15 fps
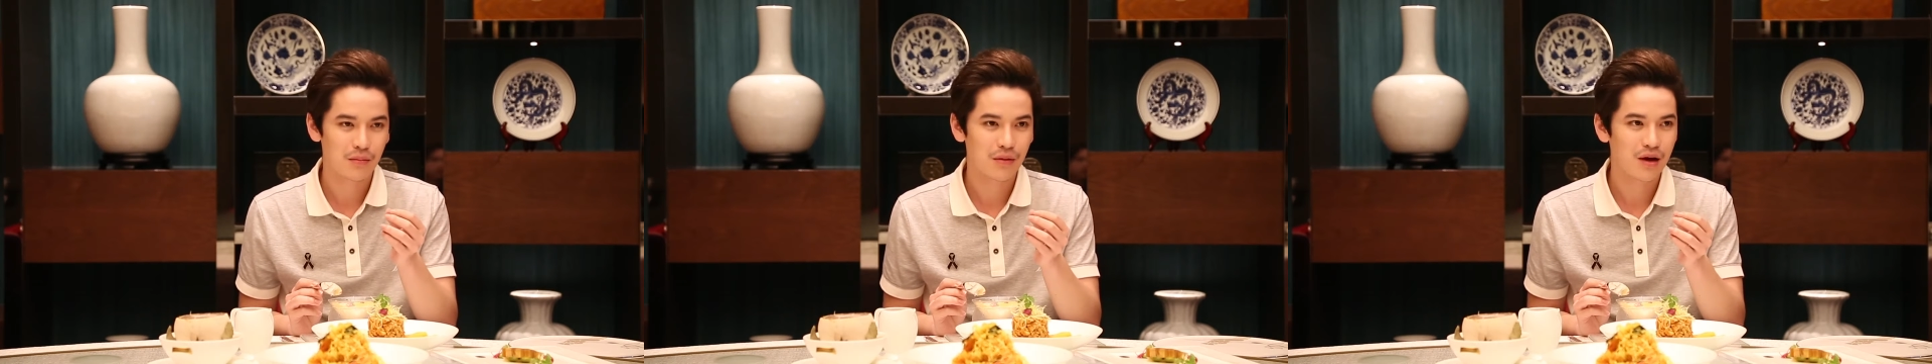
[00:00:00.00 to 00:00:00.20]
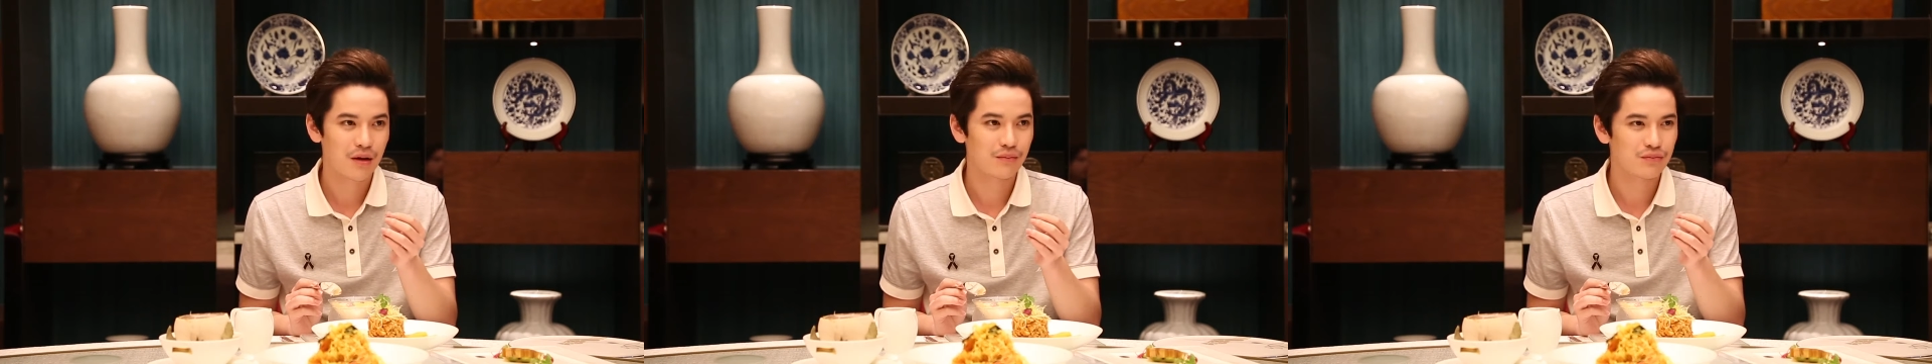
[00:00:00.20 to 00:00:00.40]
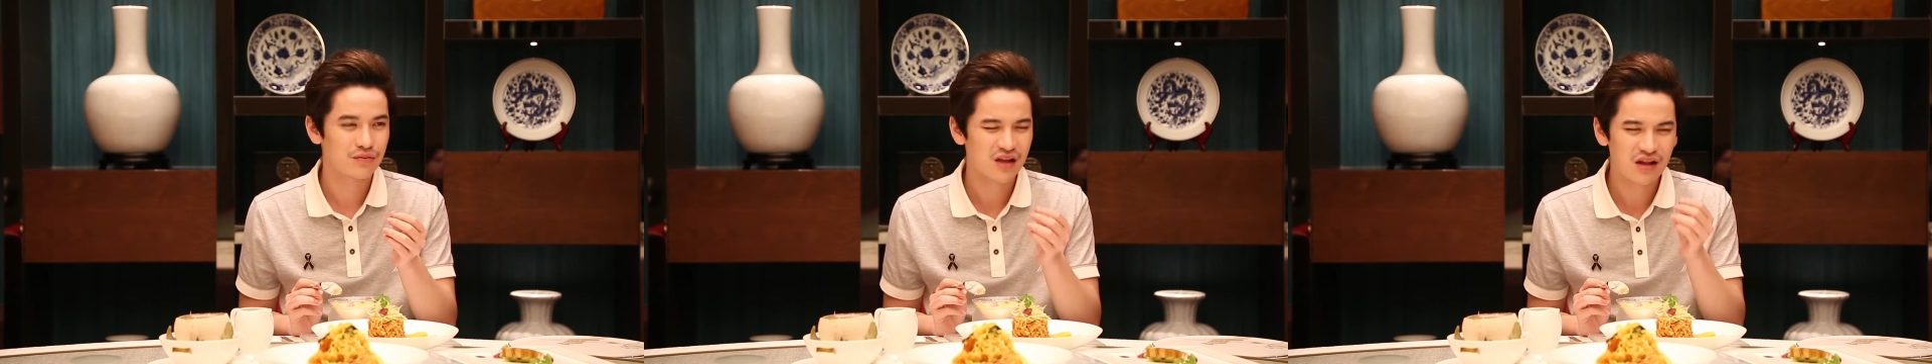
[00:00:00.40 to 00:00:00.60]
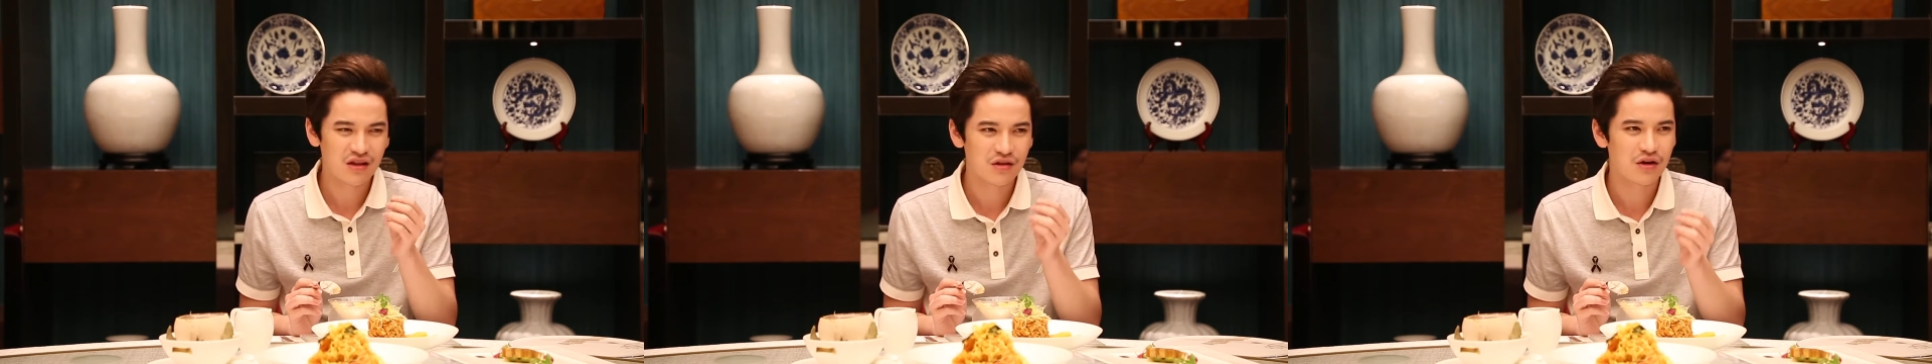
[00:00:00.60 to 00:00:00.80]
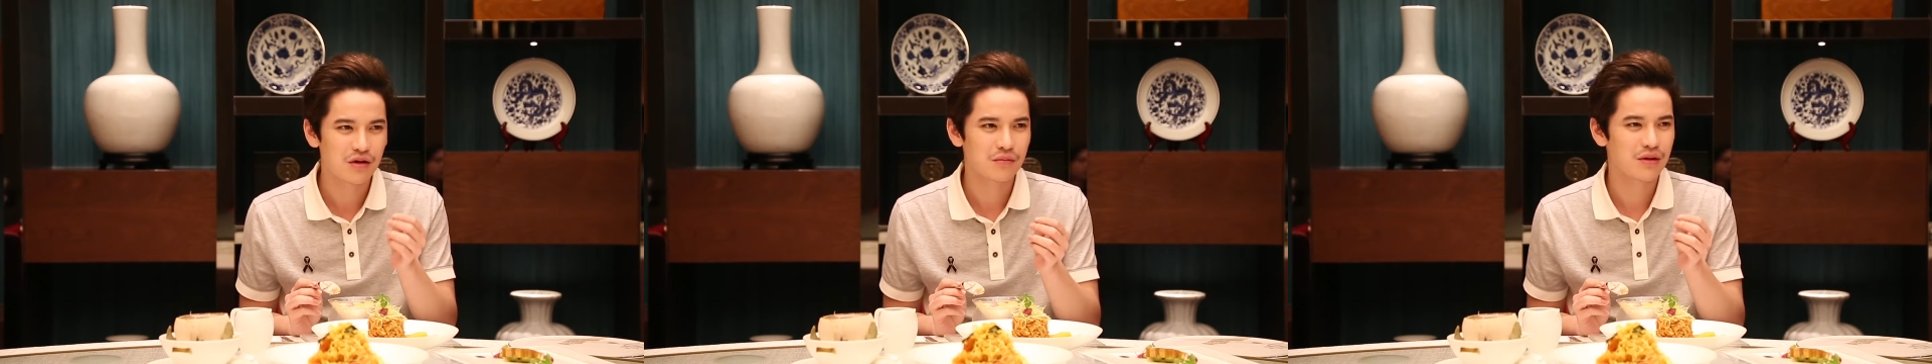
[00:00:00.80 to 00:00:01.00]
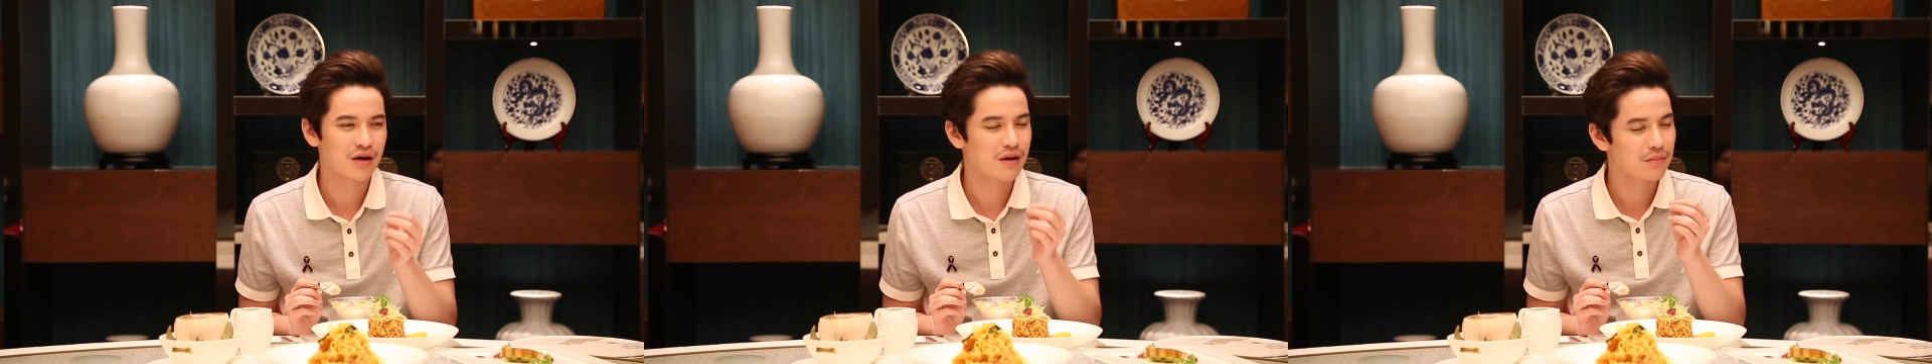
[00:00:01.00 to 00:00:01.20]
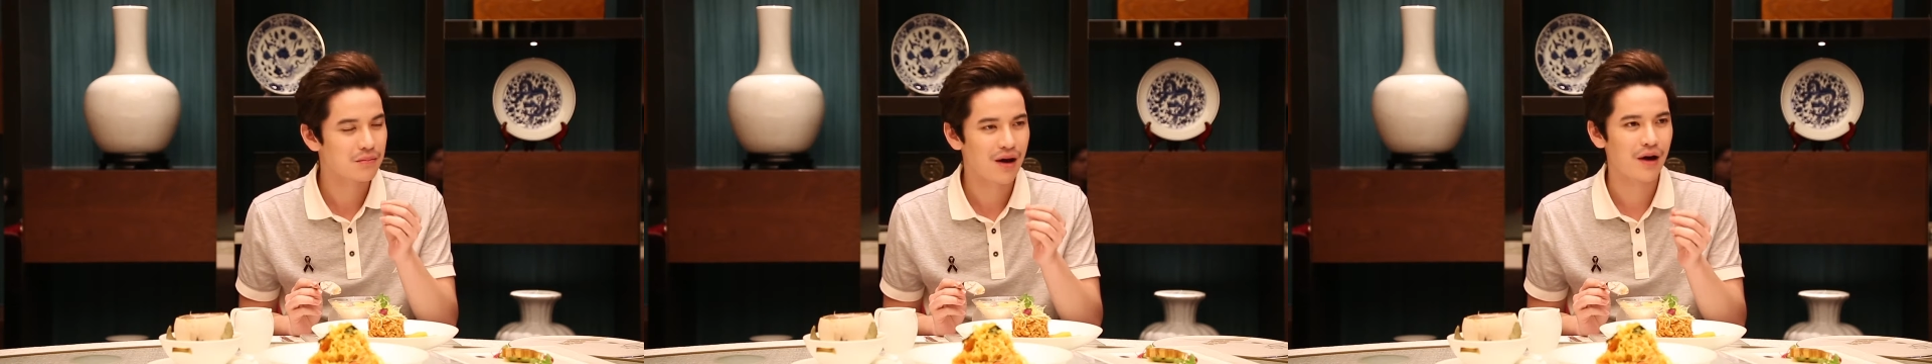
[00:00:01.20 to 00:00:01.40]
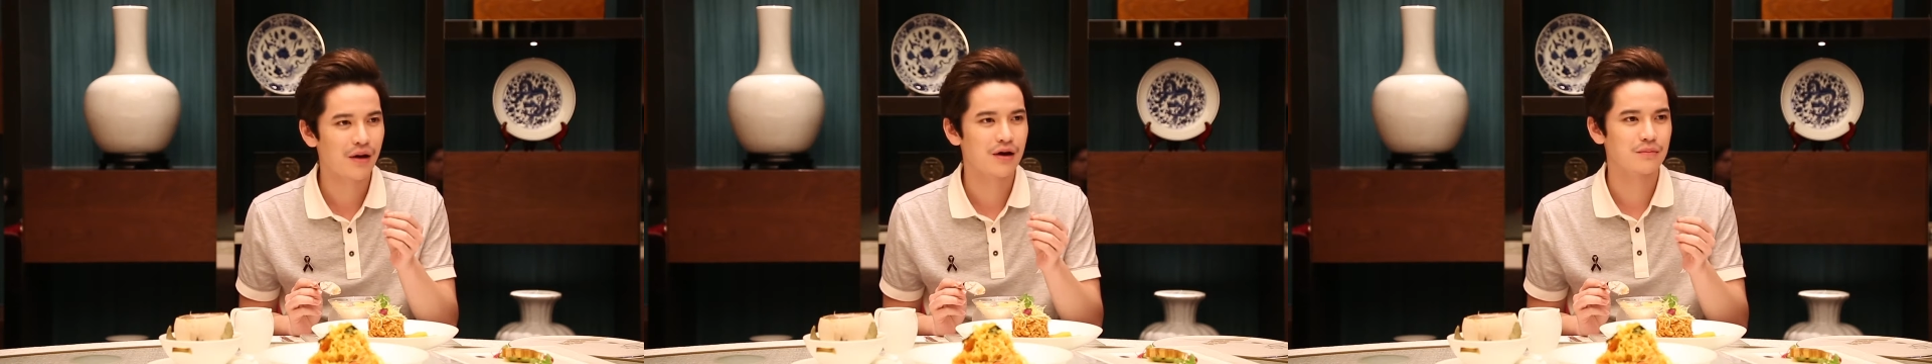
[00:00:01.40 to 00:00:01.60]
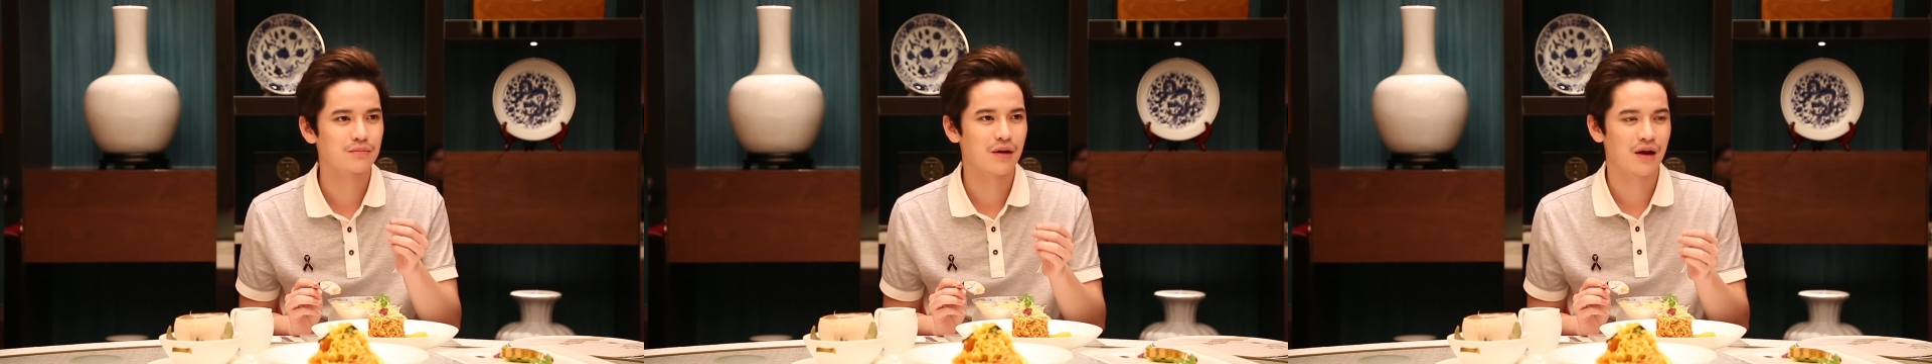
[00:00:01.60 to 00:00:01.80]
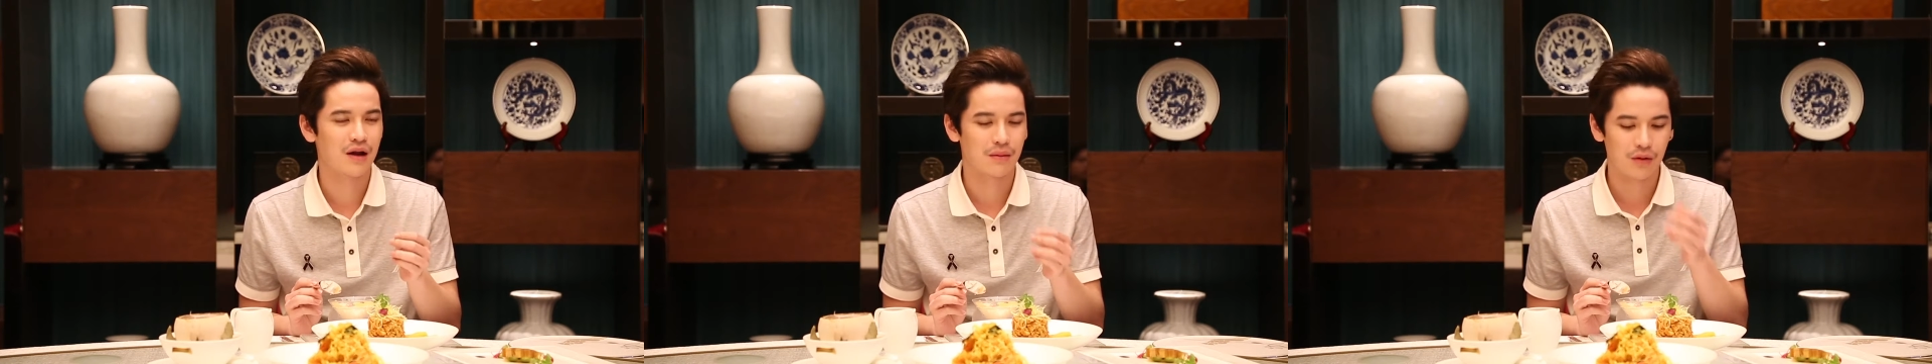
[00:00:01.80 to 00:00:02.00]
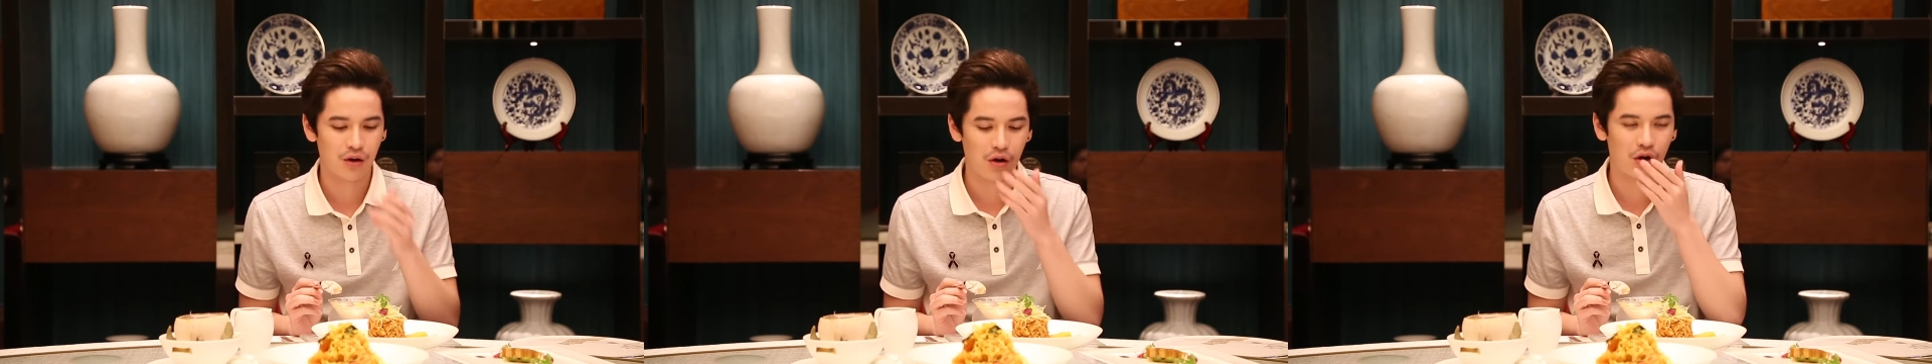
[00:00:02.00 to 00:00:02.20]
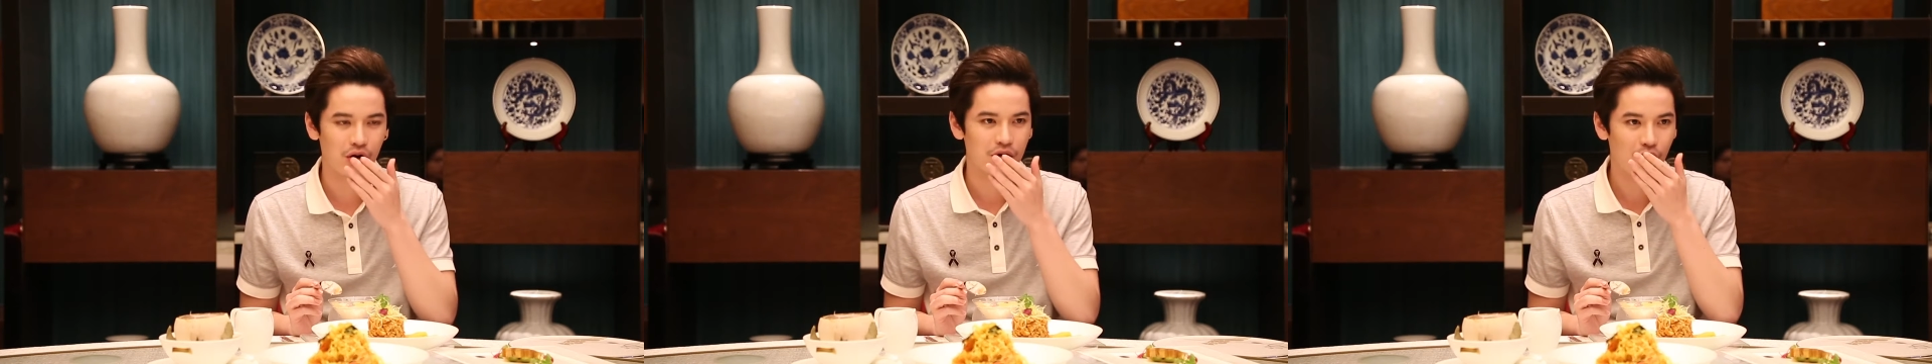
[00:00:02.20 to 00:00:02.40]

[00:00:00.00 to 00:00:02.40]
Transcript: เค็มๆนิดนึงไม่เค็มมากเกินไปนะครับแล้วก็